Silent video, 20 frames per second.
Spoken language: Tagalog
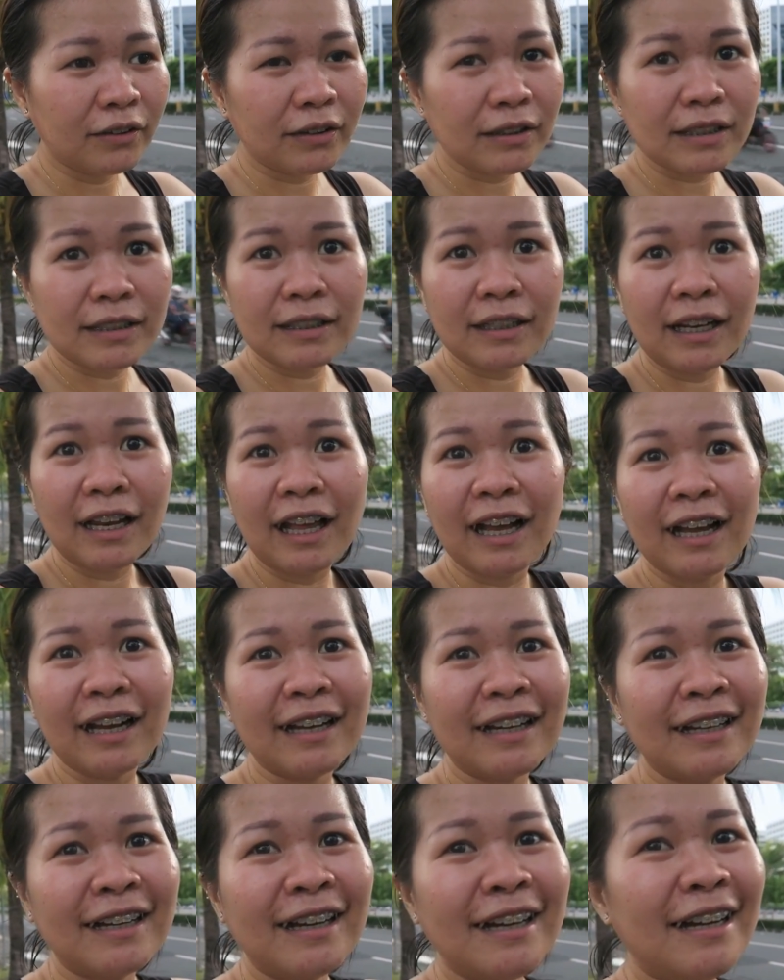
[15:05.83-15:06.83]
Oh, ayun na.
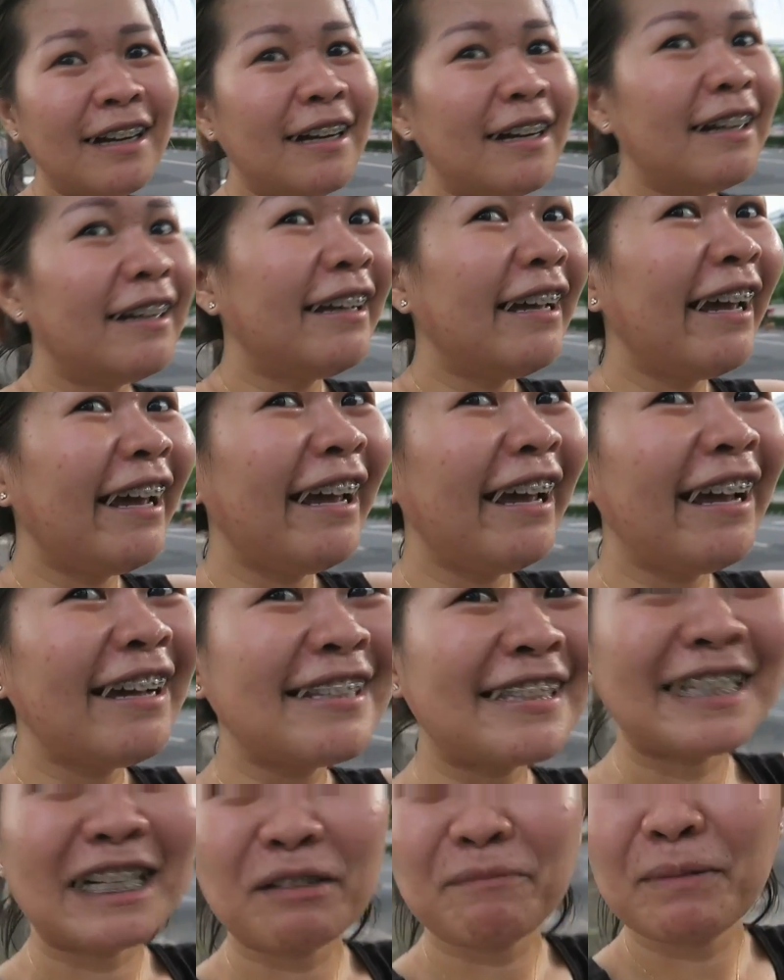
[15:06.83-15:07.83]

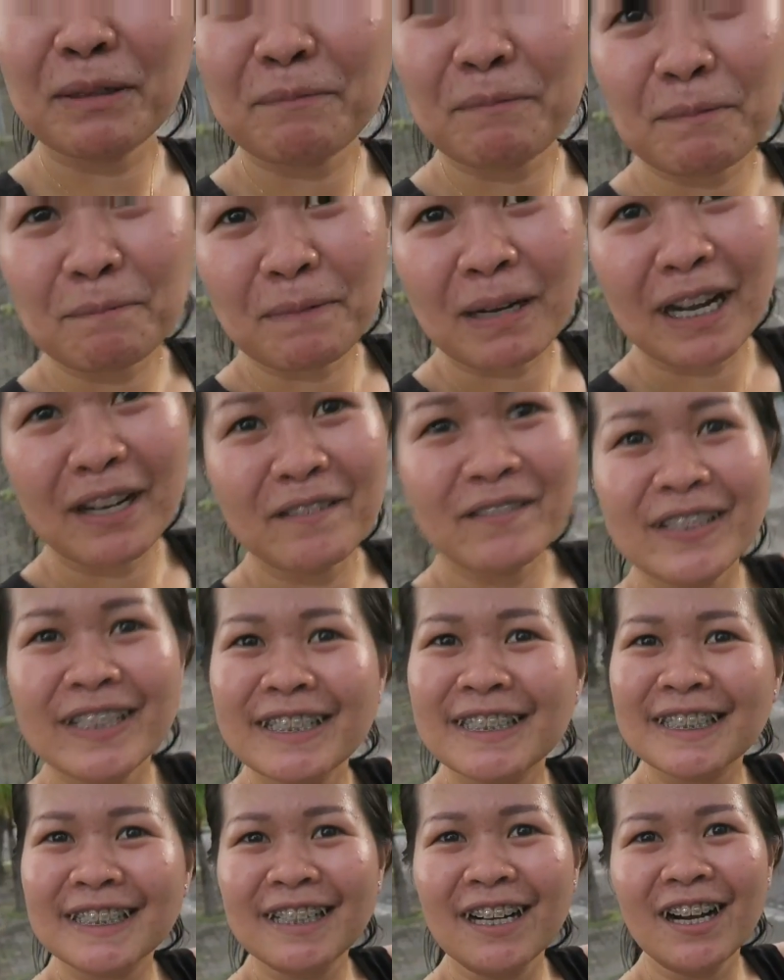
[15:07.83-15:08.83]
Yes! Sarap
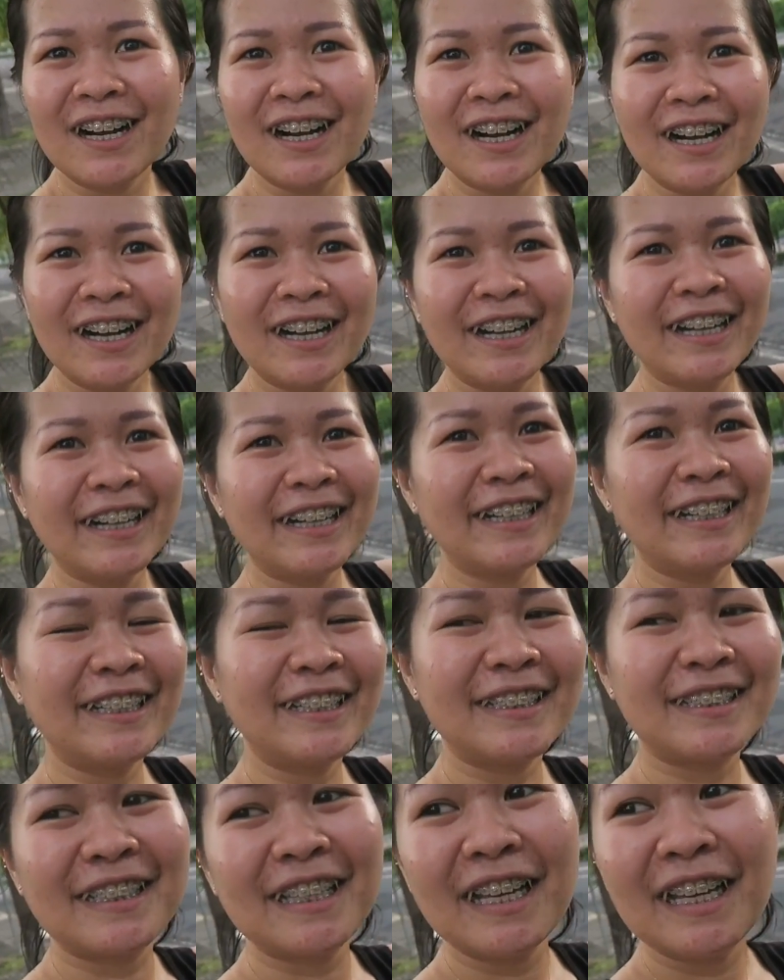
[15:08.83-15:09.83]
pagpapawis,
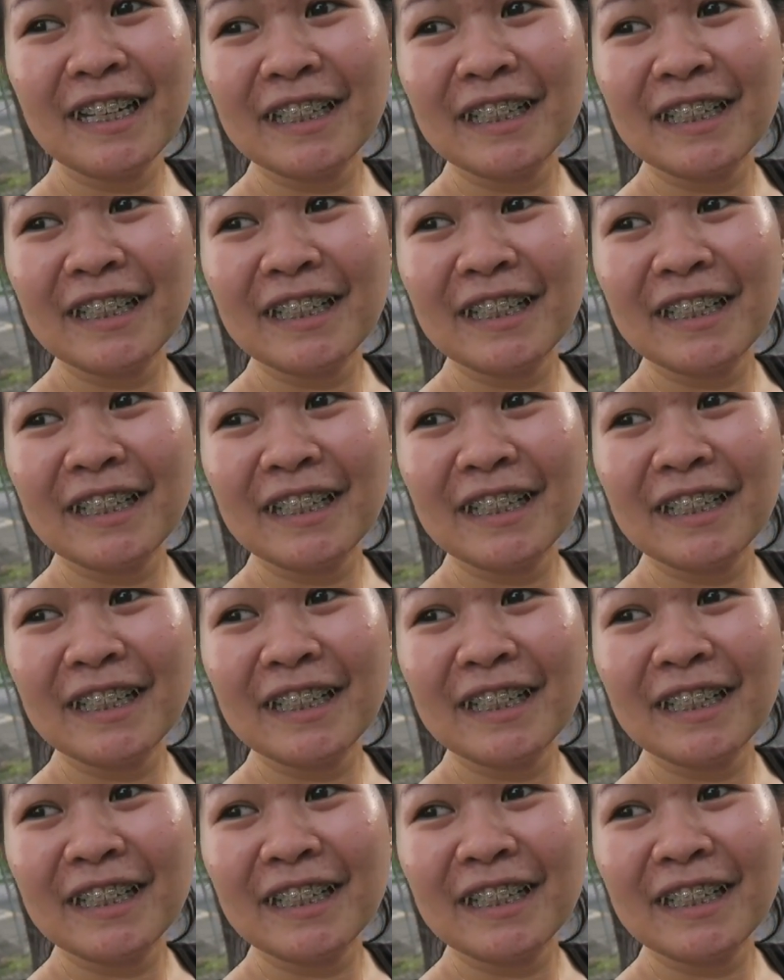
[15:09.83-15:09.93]
guys.